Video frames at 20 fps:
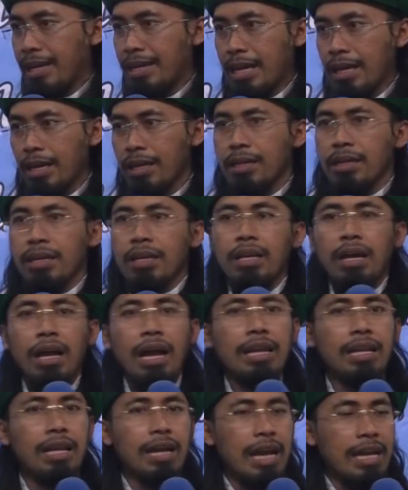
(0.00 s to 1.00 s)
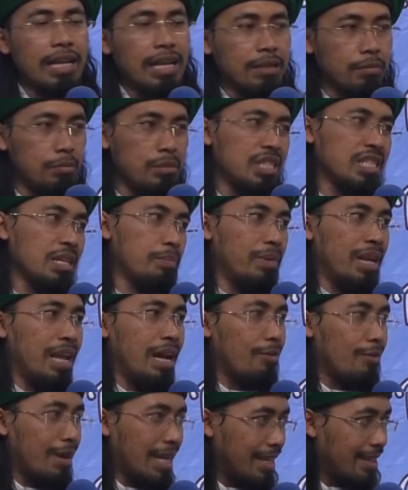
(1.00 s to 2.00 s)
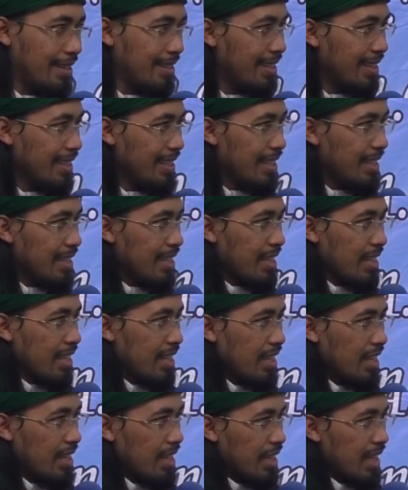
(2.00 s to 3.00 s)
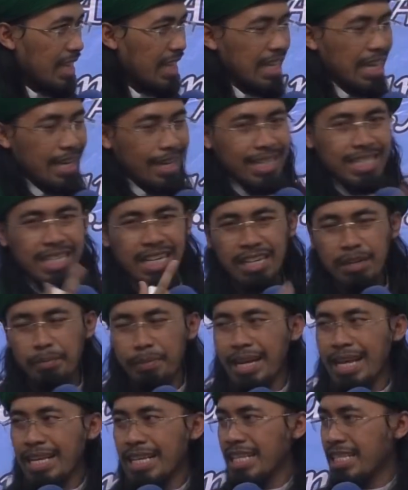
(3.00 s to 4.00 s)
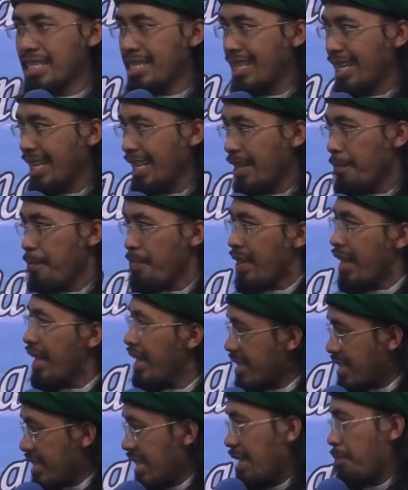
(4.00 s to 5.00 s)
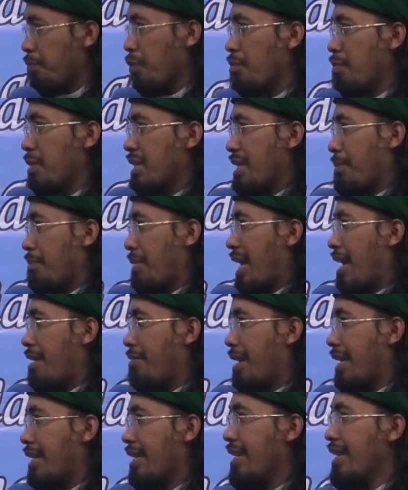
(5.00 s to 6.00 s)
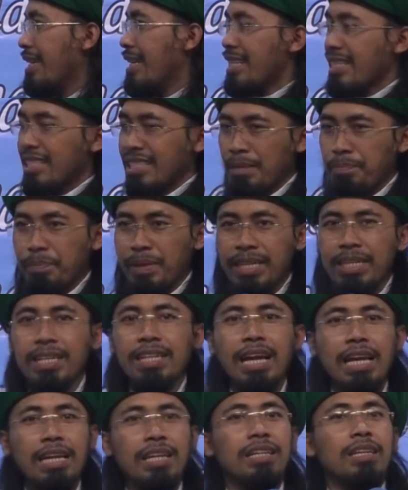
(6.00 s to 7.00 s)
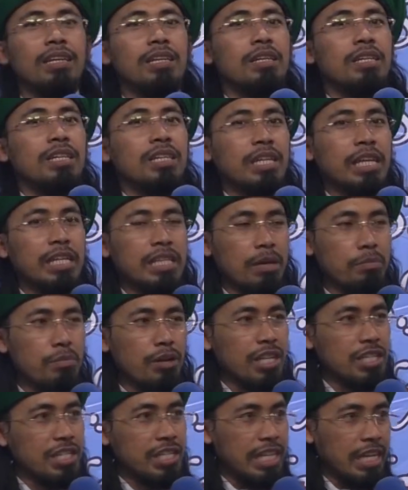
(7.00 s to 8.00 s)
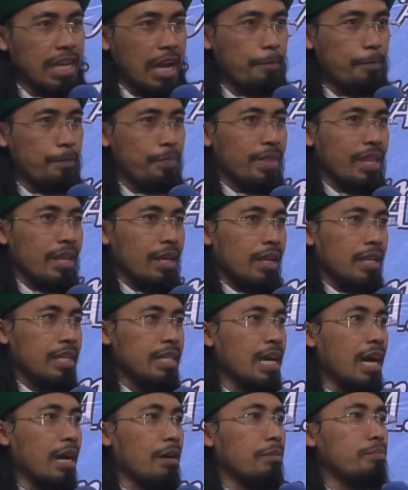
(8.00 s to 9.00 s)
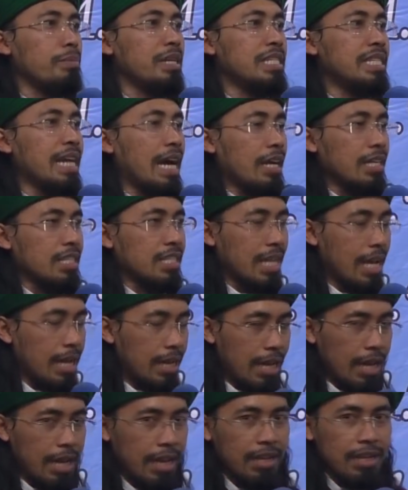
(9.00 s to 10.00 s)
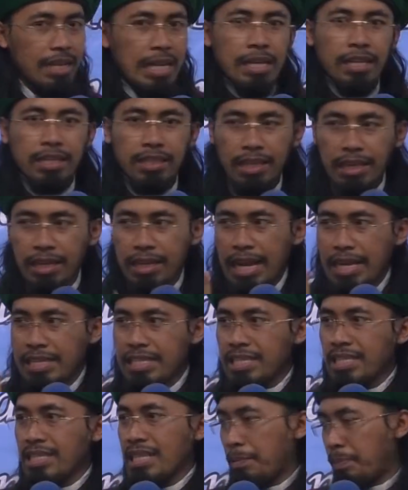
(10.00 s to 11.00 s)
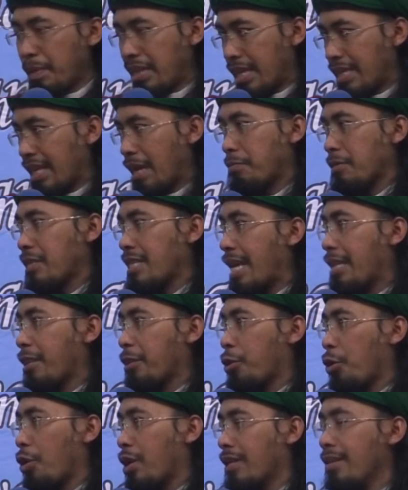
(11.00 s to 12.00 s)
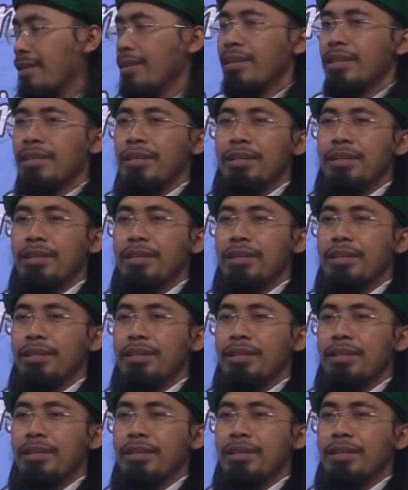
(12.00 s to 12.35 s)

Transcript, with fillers: anak, anak-anak bisa melawan. Kita kasar kepada istri, istri pun bisa melawan. Tapi dengan kita bersikap yang bijaksana, tegas tapi tetap santun,